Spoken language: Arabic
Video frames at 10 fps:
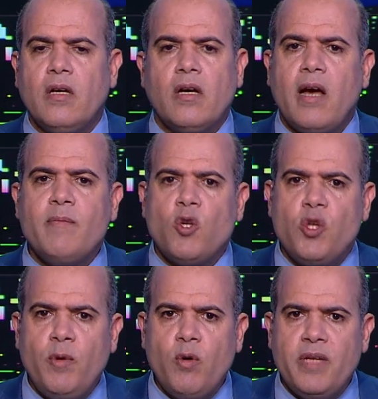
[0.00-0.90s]

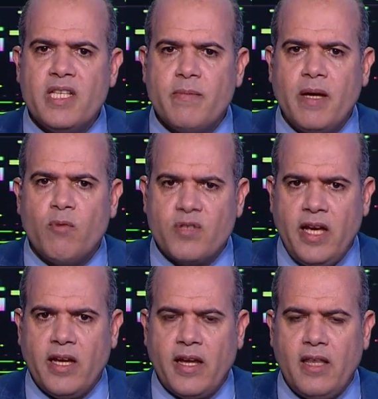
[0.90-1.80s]
25 مليون نسبه
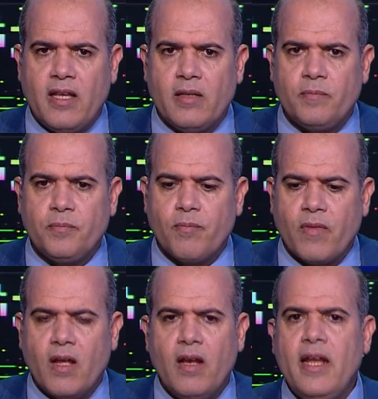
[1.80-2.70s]
مزعجه جدا
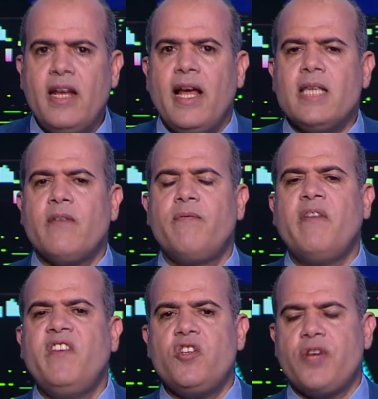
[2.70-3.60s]
لان للاسف ما
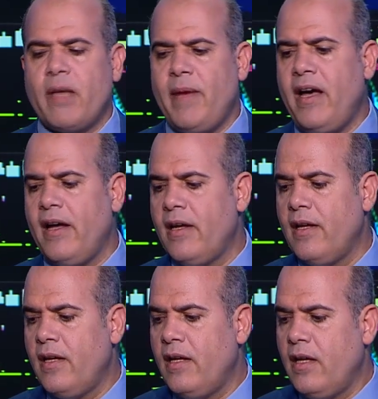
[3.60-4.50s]
فيش يا جماعه
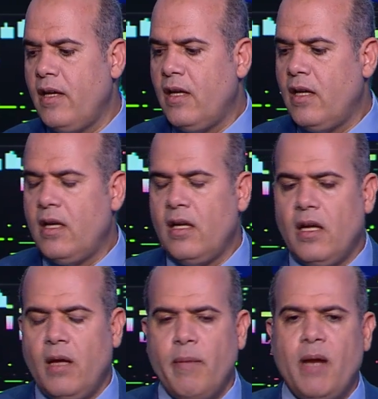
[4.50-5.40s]

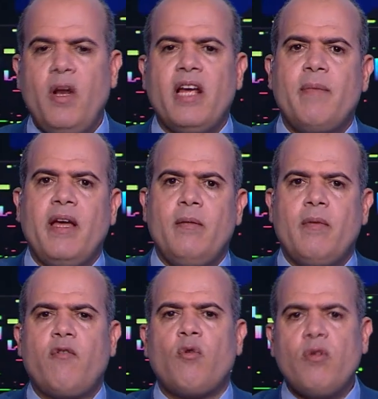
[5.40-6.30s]
ما انا بقول لك
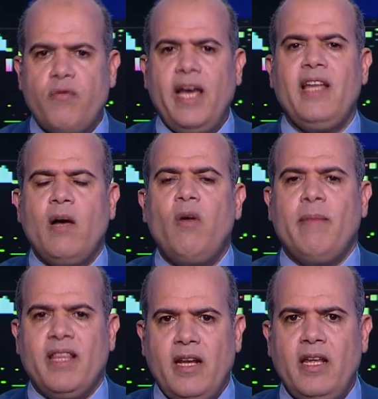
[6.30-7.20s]
المفروض في اي دوله
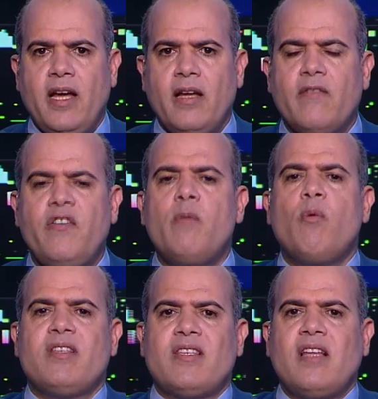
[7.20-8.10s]
مدنيه في
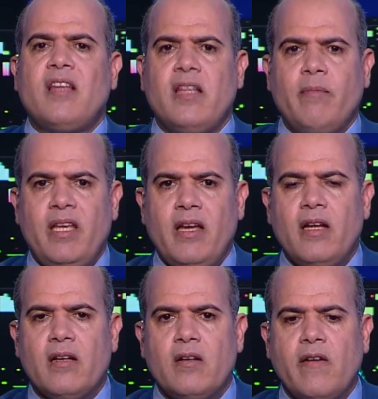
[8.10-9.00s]
مؤسسات خدميه
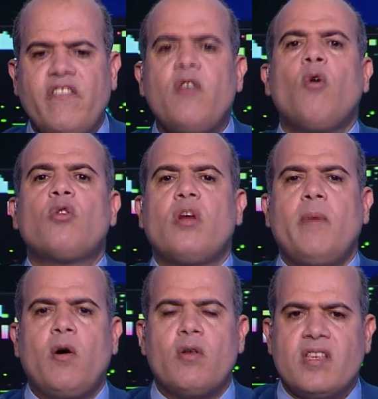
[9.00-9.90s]
في
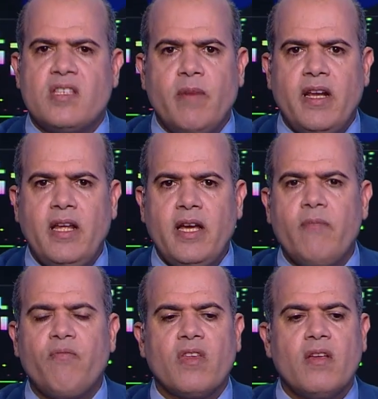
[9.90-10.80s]
خطه استثماريه
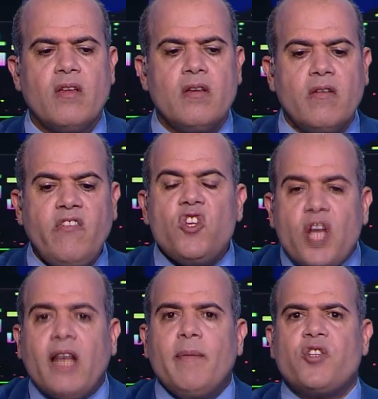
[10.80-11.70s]
في
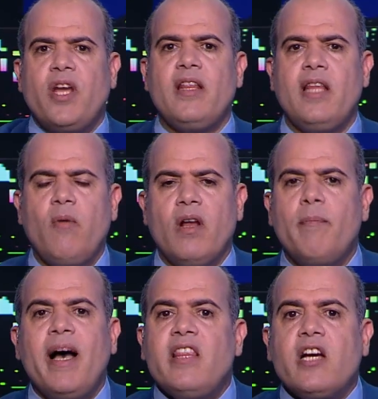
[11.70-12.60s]
شكل من اشكال الدوله ما
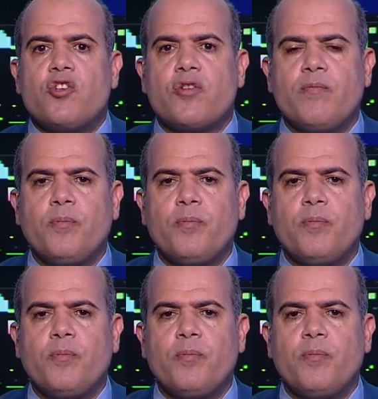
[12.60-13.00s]
عندكش